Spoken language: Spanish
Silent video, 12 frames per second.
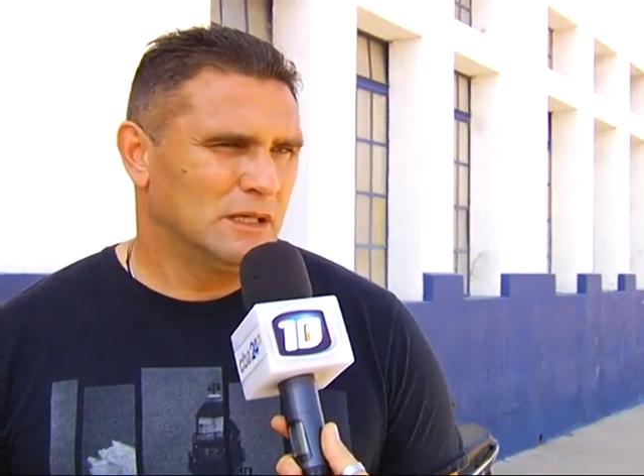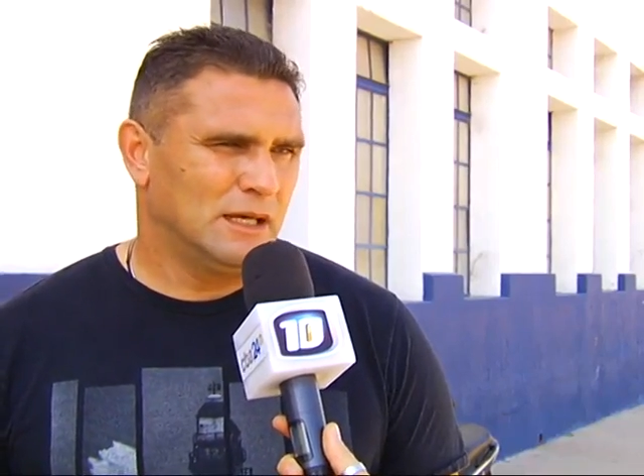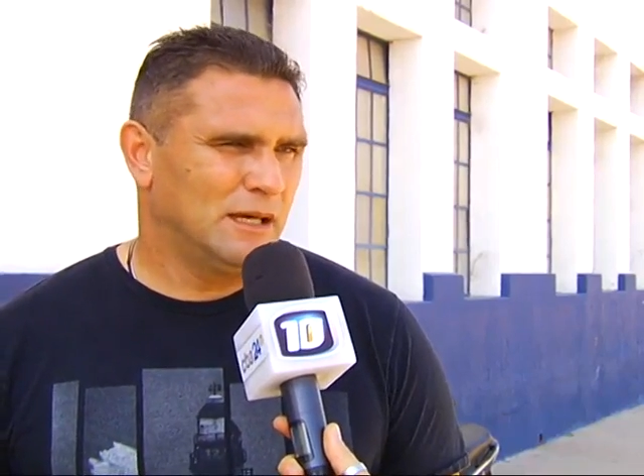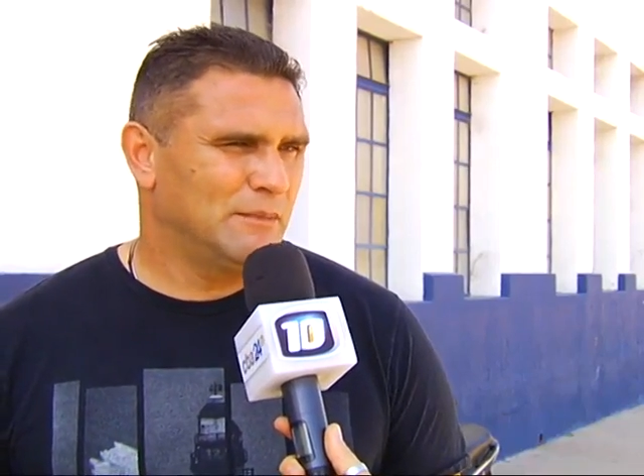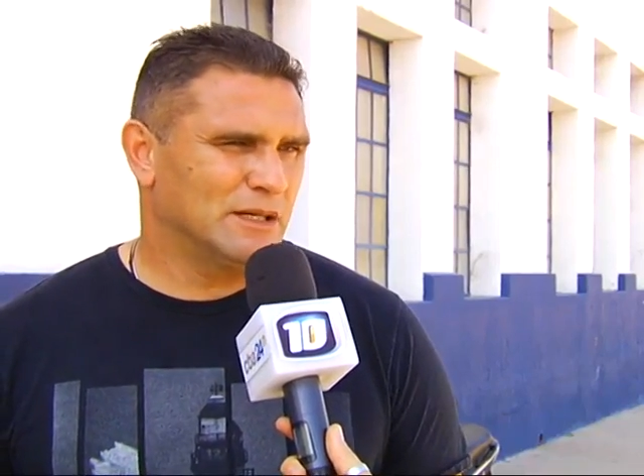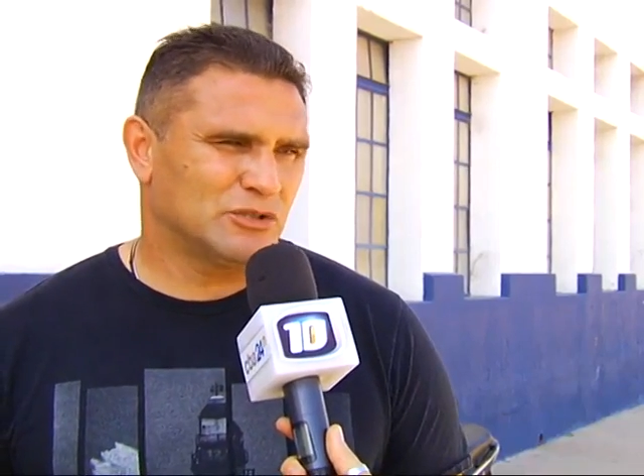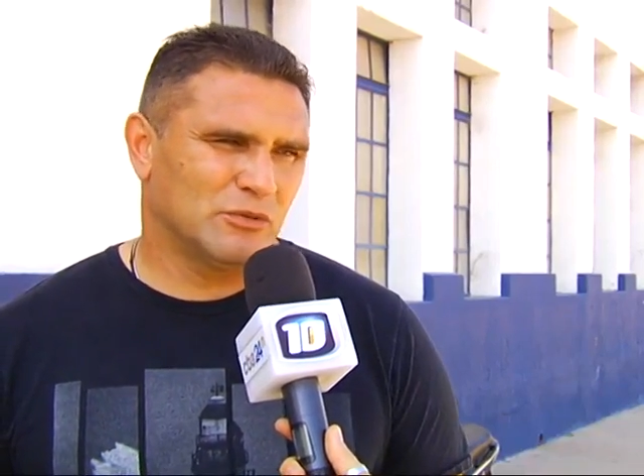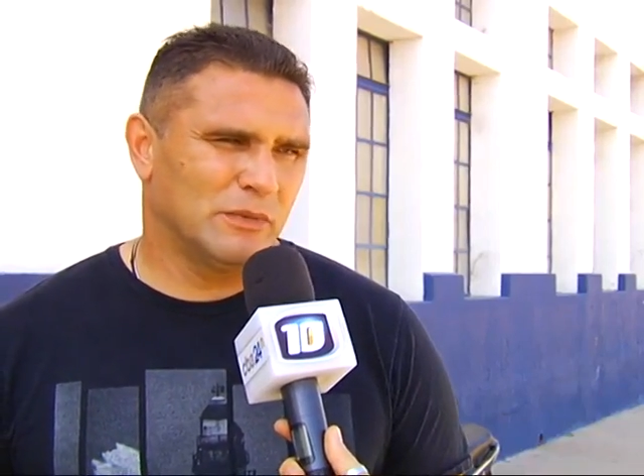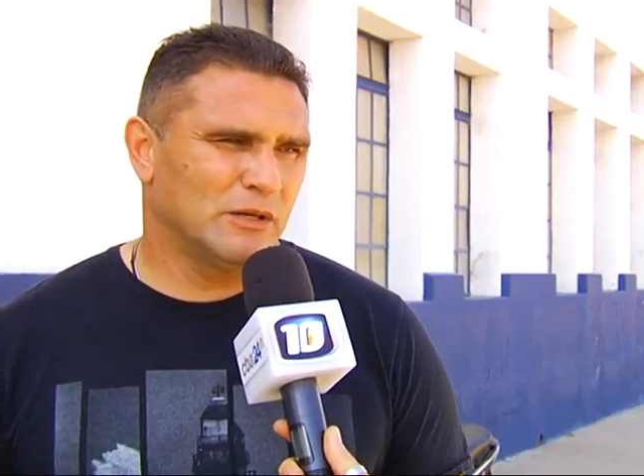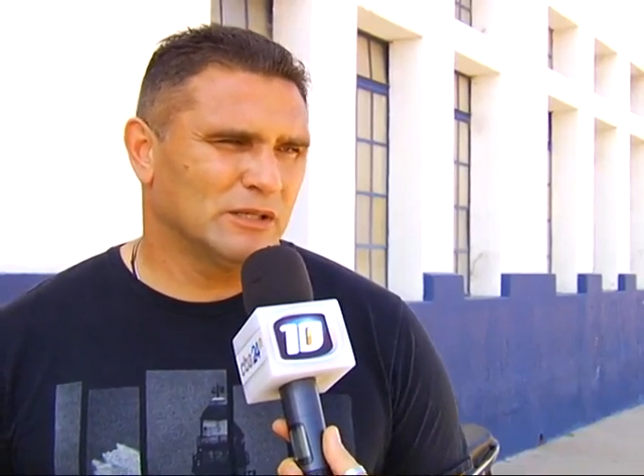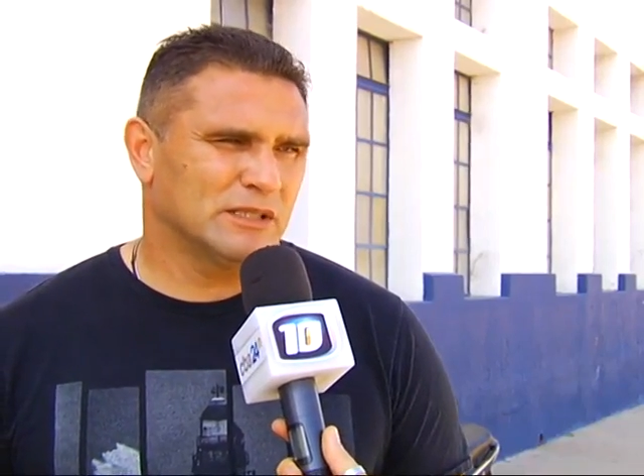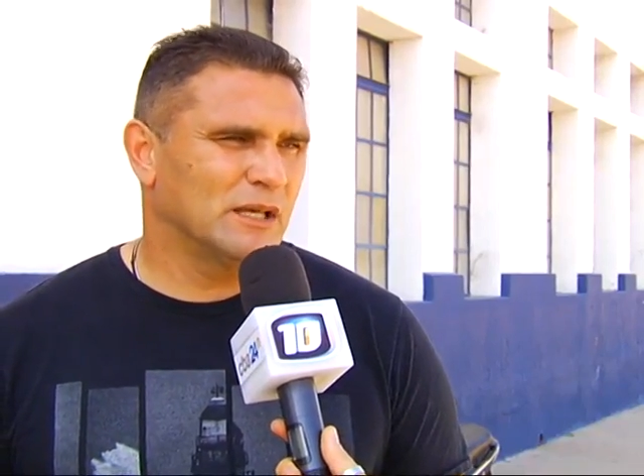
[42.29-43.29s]
Es más o
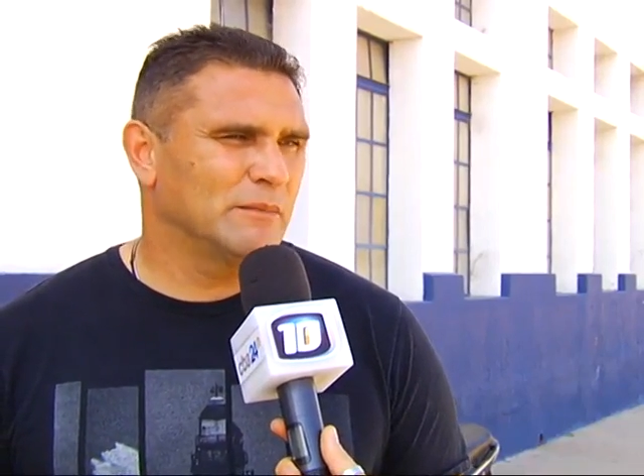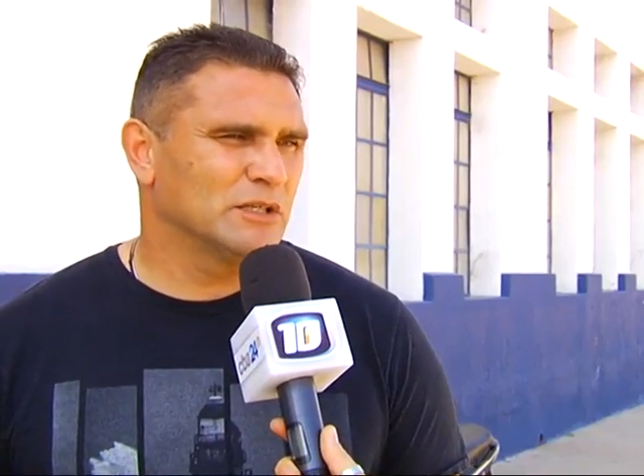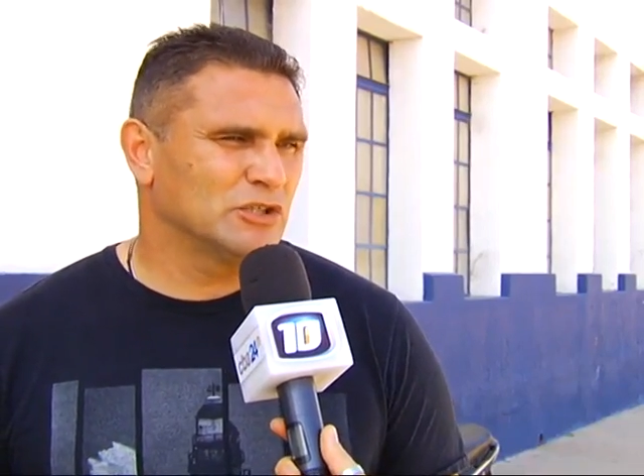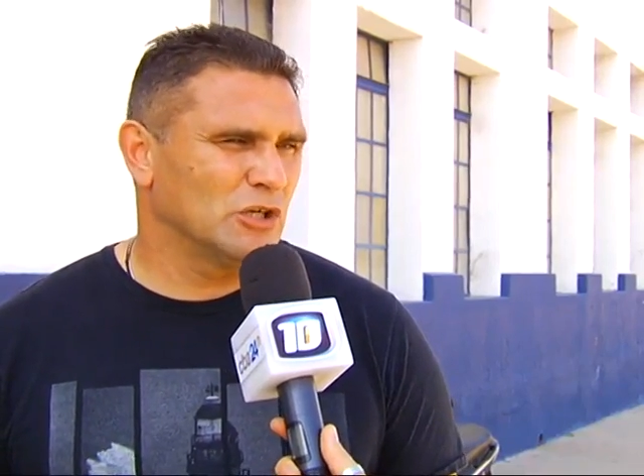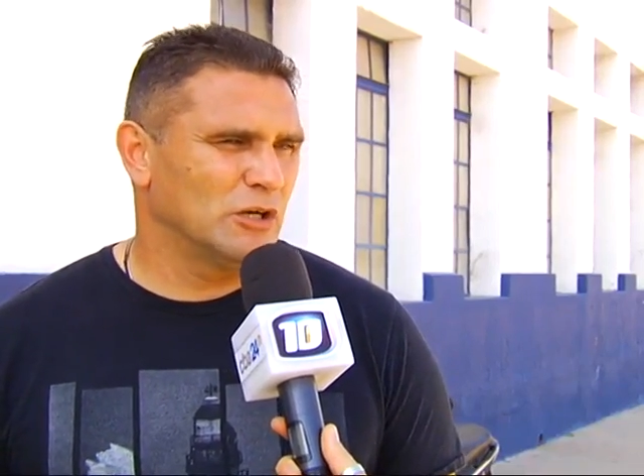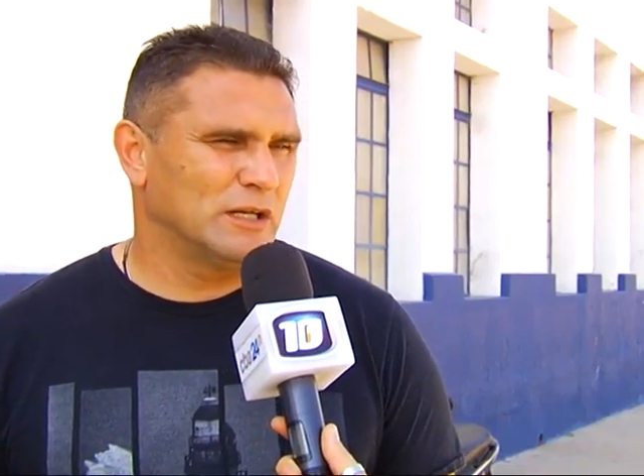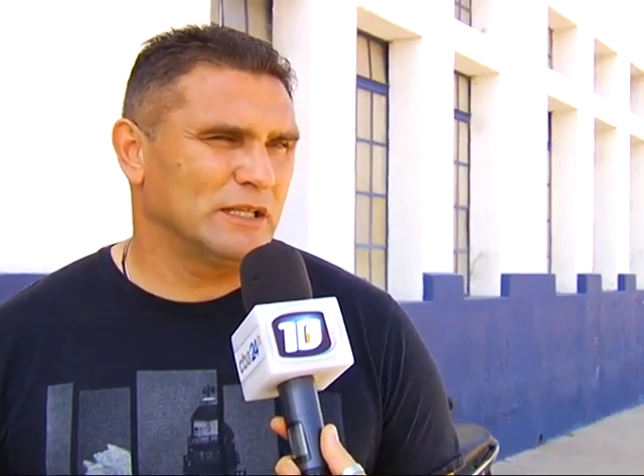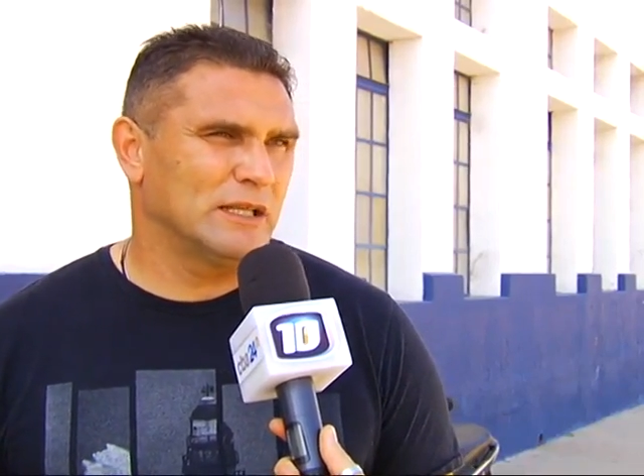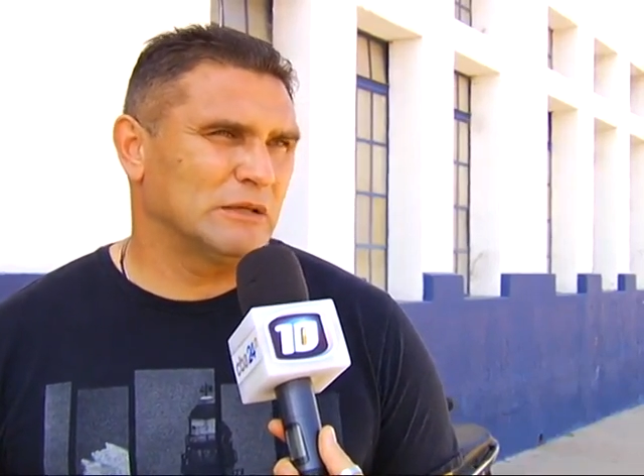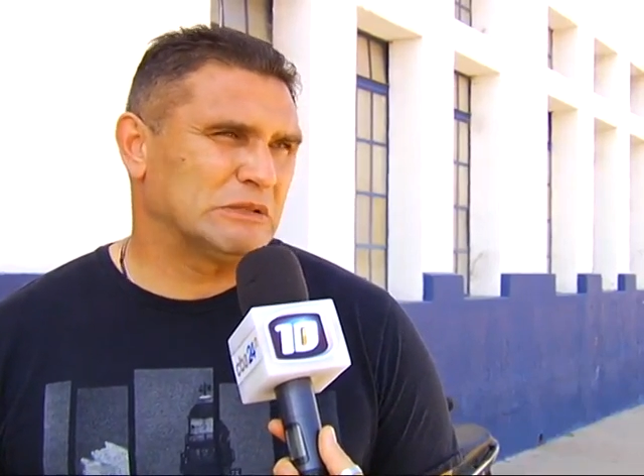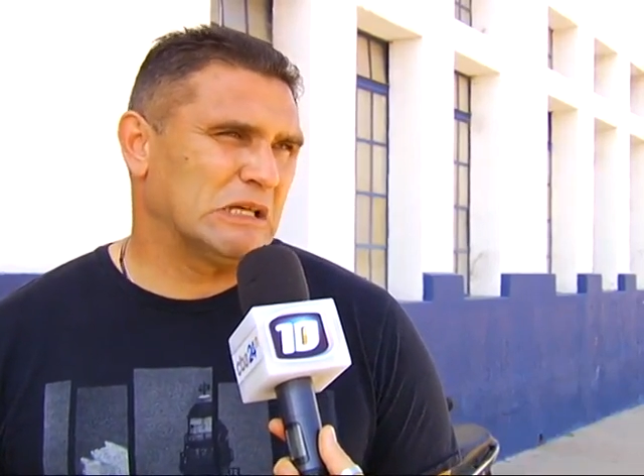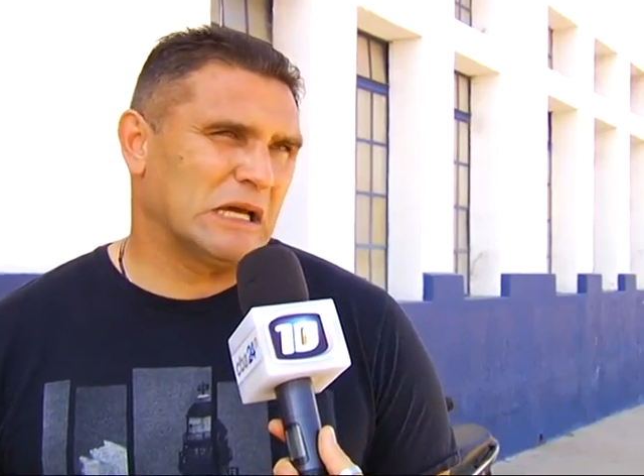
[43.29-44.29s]
menos esas dimensiones
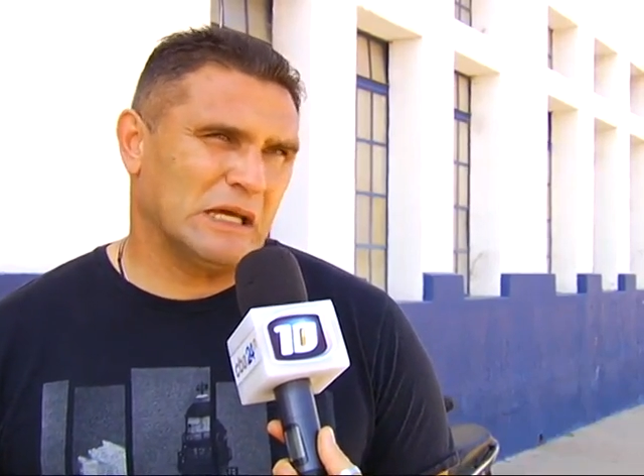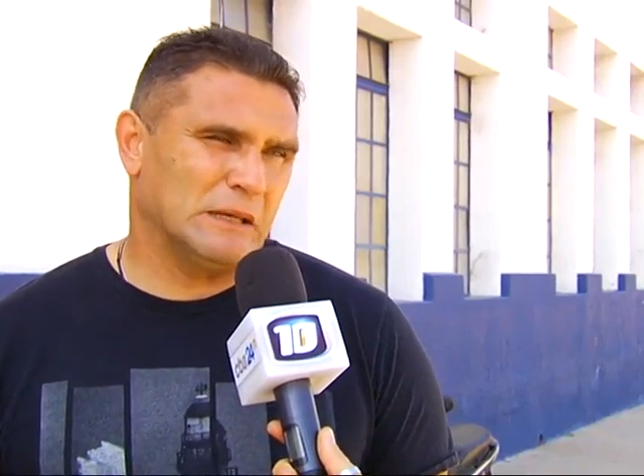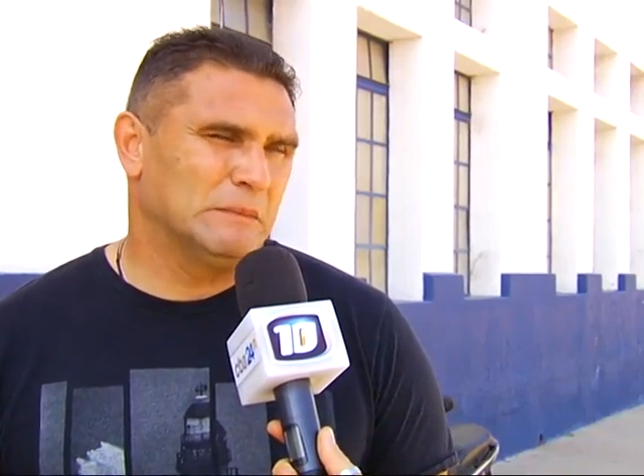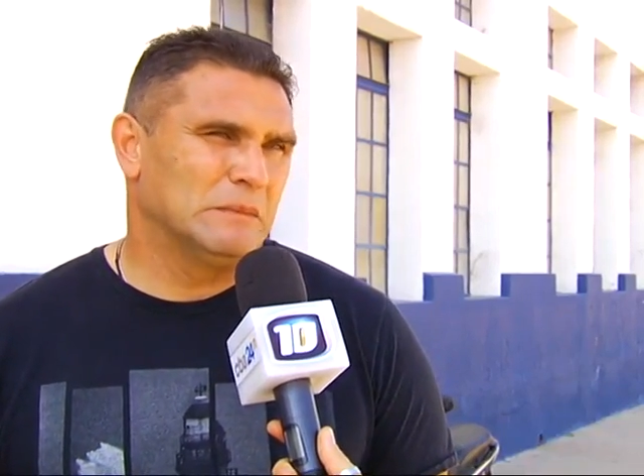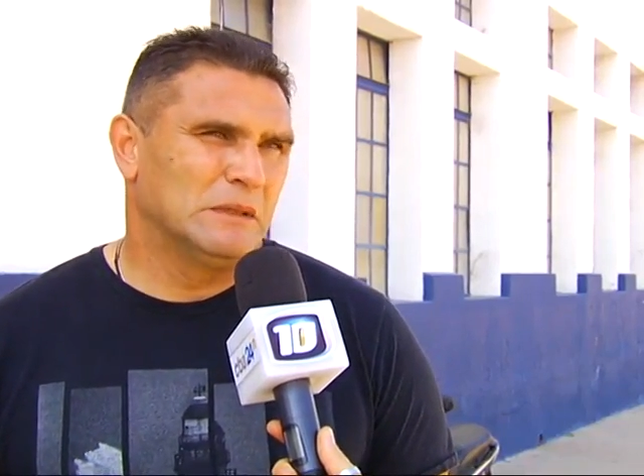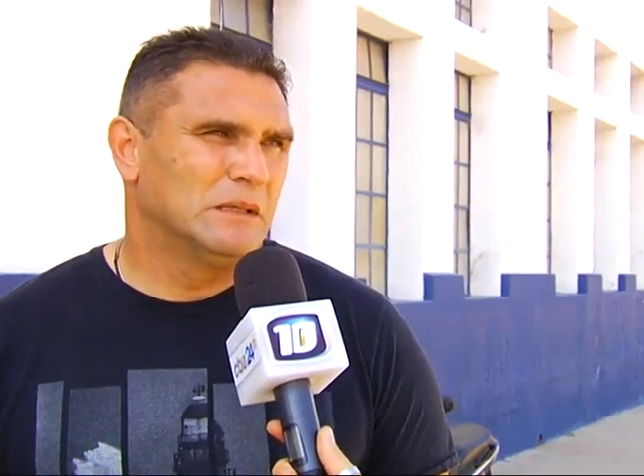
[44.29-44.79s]
o sea que